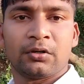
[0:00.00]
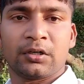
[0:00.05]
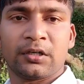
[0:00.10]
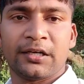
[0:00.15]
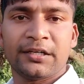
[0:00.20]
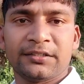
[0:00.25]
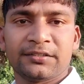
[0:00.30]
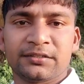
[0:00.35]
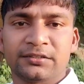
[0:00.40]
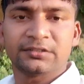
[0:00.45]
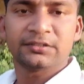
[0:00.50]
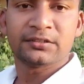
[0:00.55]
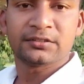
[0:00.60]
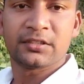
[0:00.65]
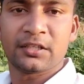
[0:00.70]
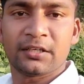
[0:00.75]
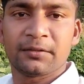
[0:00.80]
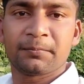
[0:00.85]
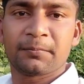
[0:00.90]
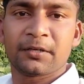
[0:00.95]
और गाइस
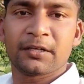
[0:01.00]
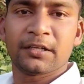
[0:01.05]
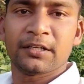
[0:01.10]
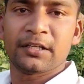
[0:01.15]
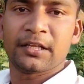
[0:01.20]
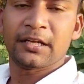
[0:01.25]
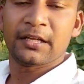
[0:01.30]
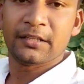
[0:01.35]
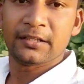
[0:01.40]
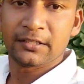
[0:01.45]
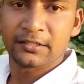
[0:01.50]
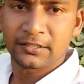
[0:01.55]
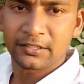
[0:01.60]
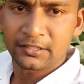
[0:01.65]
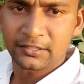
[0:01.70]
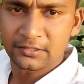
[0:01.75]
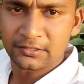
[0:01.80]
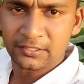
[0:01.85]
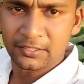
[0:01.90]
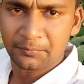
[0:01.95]
इस तरफ का नज़ारा
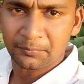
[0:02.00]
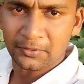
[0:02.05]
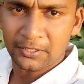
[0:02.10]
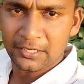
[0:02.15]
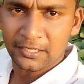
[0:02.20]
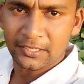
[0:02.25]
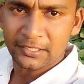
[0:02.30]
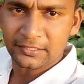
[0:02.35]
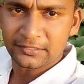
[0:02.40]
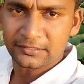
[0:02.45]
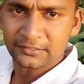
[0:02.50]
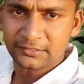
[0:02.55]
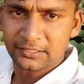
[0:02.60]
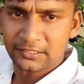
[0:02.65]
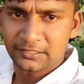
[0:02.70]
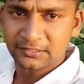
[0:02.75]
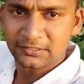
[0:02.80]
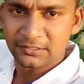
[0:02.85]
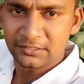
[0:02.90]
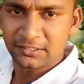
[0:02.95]
देखिए कितना प्यारा है
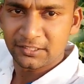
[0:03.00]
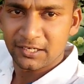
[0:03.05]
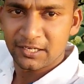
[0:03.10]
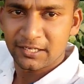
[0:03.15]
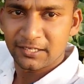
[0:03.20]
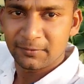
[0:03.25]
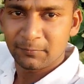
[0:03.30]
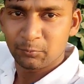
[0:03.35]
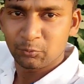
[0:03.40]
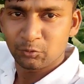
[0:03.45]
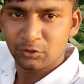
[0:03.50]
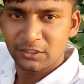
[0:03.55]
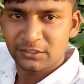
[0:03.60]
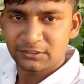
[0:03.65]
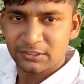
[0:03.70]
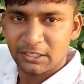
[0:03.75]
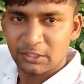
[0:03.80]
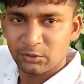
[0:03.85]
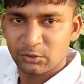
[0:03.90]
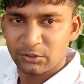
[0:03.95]
जैसा कि दिख रहा है
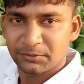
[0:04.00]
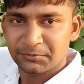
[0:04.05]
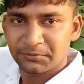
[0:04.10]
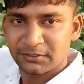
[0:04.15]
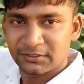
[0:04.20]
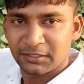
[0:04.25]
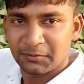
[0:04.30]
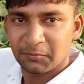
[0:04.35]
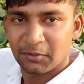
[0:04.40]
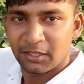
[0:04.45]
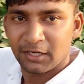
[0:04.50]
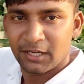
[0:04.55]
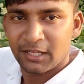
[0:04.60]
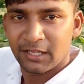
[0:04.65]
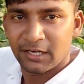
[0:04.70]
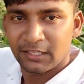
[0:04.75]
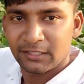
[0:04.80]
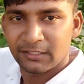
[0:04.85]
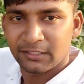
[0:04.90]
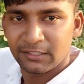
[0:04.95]
पूरा चारों तरफ से एकदम
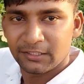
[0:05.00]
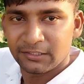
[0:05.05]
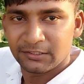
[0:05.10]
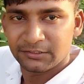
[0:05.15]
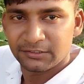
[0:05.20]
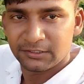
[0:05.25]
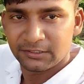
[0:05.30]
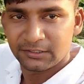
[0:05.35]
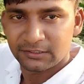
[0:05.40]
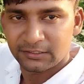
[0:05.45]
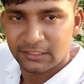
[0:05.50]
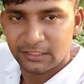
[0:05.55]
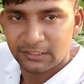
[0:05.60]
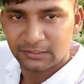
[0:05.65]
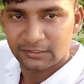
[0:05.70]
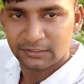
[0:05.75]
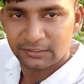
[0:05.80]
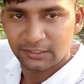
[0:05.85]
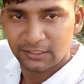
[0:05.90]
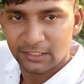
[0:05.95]
हरा हरा देख लीजिए जैसा
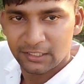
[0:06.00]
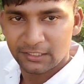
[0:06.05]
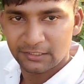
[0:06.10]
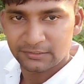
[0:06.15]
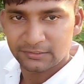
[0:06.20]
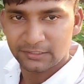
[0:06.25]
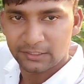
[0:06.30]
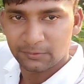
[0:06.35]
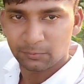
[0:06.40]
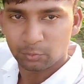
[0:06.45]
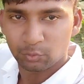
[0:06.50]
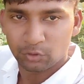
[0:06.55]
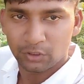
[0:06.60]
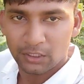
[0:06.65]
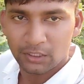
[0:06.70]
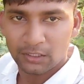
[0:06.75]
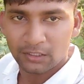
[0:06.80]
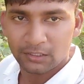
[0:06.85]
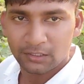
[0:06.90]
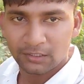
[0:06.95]
कि दिख रहा है इस साइड
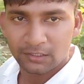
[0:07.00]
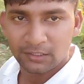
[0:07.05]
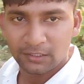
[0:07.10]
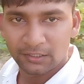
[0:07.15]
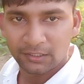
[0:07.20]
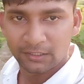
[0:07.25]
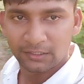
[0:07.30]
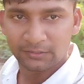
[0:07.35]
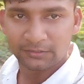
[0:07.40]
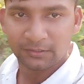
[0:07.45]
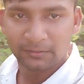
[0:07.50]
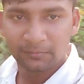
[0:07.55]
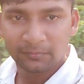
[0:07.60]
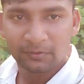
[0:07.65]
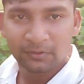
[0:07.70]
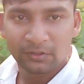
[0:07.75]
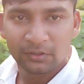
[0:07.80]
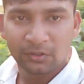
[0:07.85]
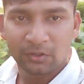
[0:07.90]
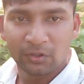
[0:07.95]
पूरा एकदम
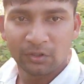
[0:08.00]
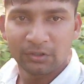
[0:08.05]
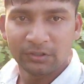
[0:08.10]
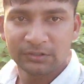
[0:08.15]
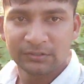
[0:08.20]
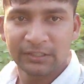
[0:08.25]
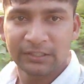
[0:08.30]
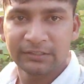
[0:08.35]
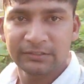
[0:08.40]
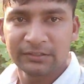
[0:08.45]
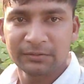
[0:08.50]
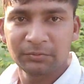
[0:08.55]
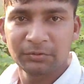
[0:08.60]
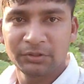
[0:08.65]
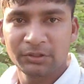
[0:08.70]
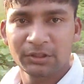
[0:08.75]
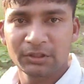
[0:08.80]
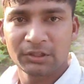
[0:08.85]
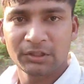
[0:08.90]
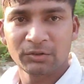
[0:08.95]
और इस साइड से
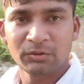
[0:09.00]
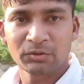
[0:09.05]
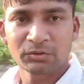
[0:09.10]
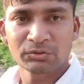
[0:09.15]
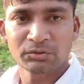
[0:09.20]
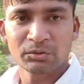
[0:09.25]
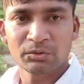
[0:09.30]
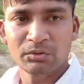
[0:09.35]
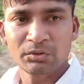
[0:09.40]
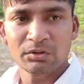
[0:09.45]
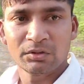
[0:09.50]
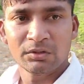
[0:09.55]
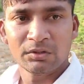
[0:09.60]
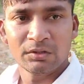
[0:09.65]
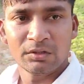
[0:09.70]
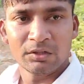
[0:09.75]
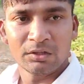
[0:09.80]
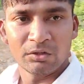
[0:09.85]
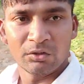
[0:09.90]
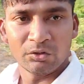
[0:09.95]
भी देखिए दोस्तों
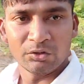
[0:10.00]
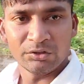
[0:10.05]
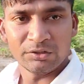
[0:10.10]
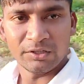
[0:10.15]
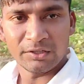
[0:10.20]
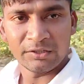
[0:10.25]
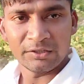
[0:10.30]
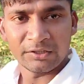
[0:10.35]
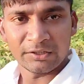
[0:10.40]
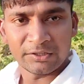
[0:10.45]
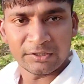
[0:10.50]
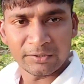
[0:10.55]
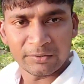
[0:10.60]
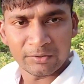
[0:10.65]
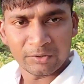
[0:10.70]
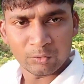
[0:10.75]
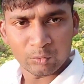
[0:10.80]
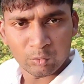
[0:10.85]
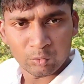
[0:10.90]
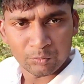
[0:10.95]
और इधर
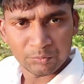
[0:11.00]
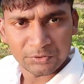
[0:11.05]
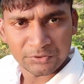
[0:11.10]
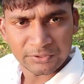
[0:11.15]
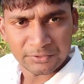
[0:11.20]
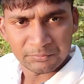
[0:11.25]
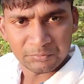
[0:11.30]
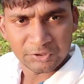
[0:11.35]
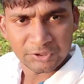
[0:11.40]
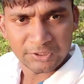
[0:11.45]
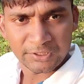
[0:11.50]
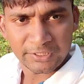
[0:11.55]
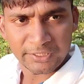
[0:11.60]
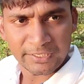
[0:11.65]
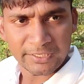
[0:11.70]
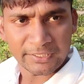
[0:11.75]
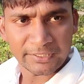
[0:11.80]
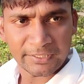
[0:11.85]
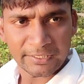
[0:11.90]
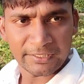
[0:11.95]
देखिए वो भी सब्जी
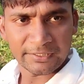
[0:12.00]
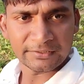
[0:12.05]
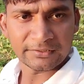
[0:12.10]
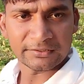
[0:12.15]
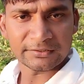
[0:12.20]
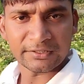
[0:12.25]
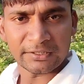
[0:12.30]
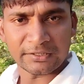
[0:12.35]
लगाया गया है